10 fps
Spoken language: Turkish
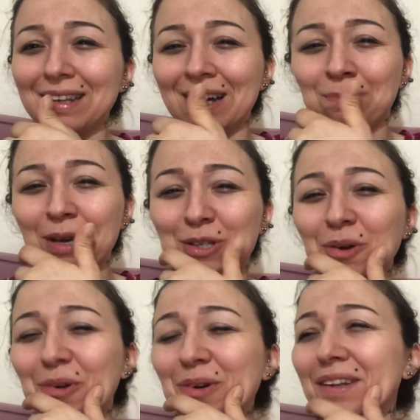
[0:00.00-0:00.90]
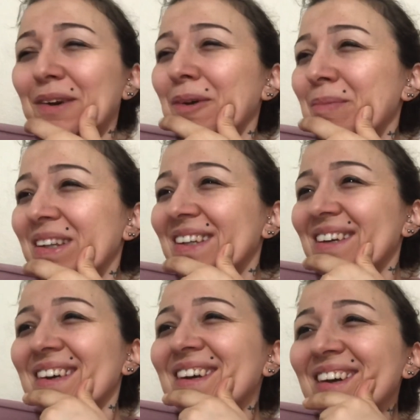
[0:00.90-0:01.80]
etmek çok kolay olmadı.
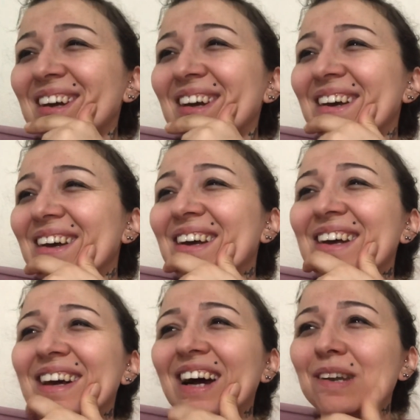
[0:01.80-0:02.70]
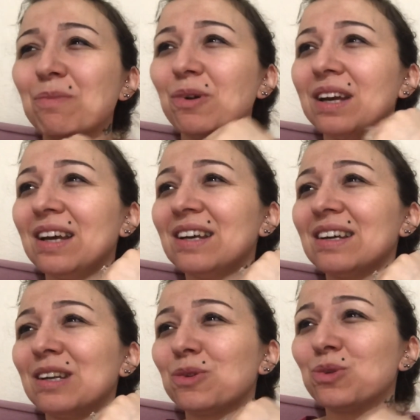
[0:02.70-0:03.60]
Hani böyle
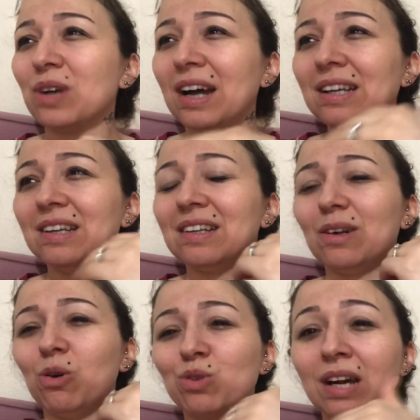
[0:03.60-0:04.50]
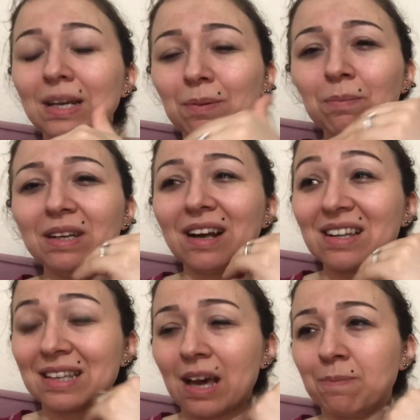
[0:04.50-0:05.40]
hani güzel özel yapım bir
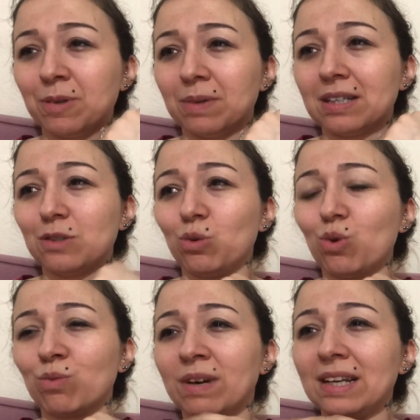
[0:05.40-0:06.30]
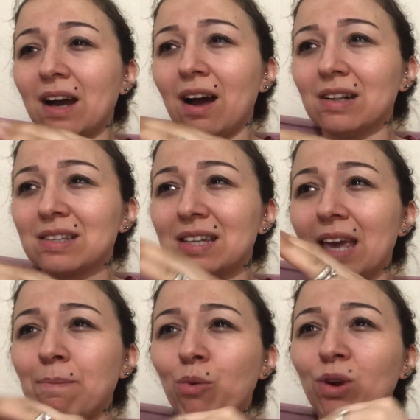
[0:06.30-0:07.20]
ranza yaptırmak istiyorum. Hani altı
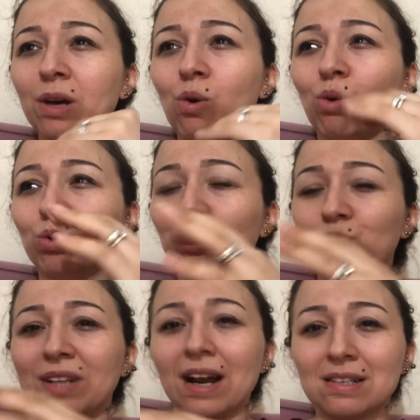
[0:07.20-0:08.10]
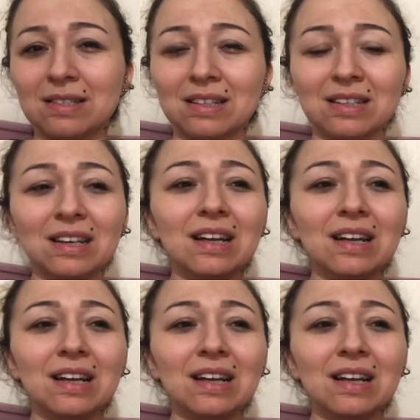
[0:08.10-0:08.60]
hem böyle koltuk tarzı